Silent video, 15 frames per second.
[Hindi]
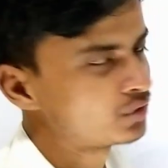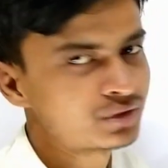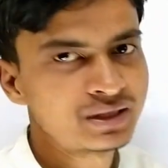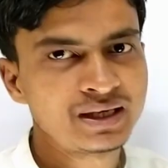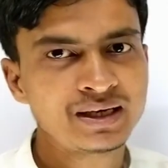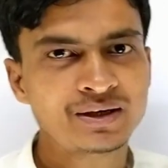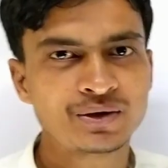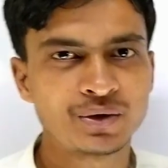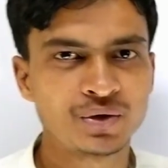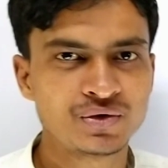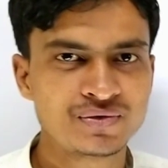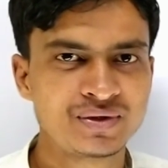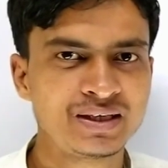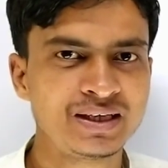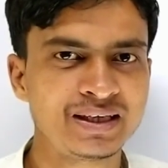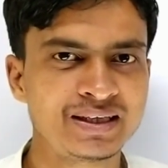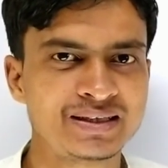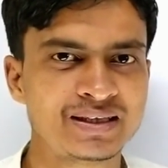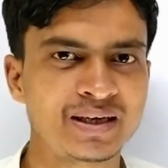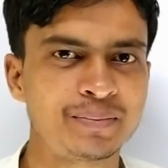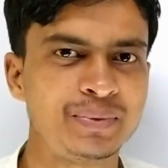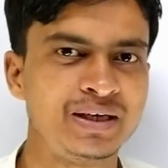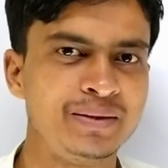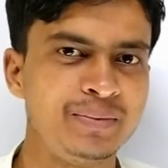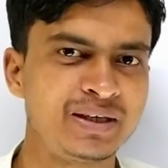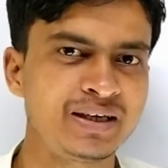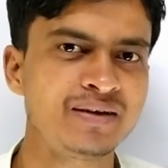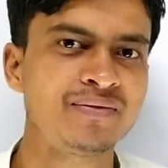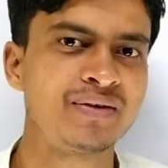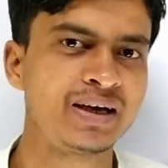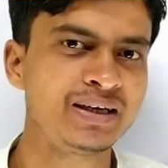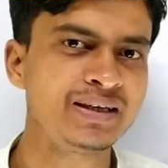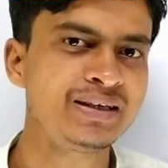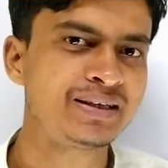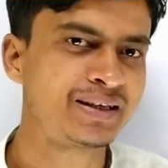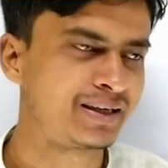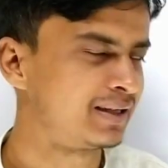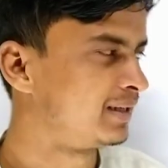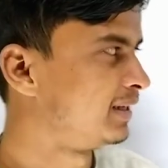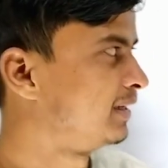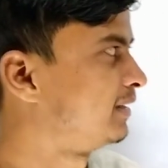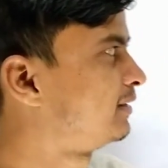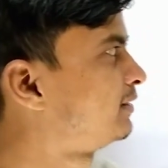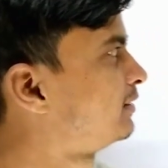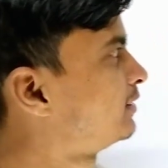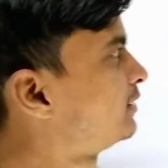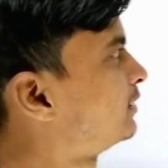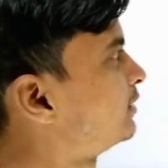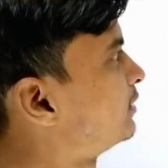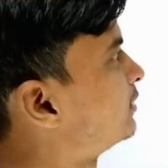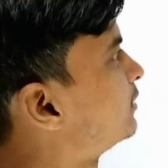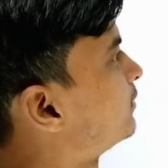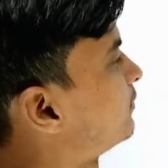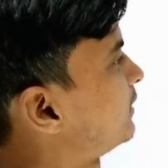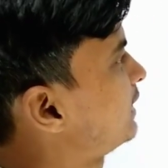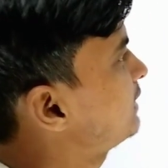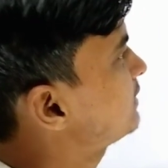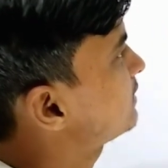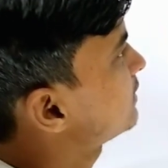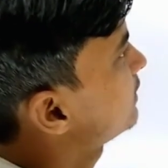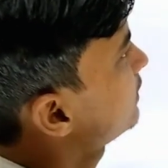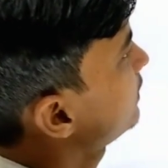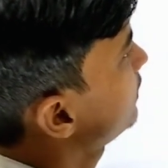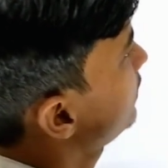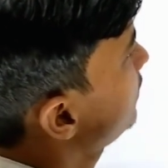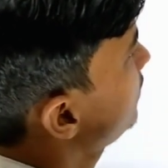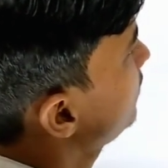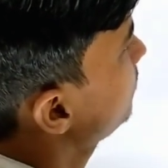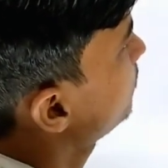जो कि एक क्लोज फिगर है इसका पेरीमीटर फाइंड करेंगे फ्रेंड्स ए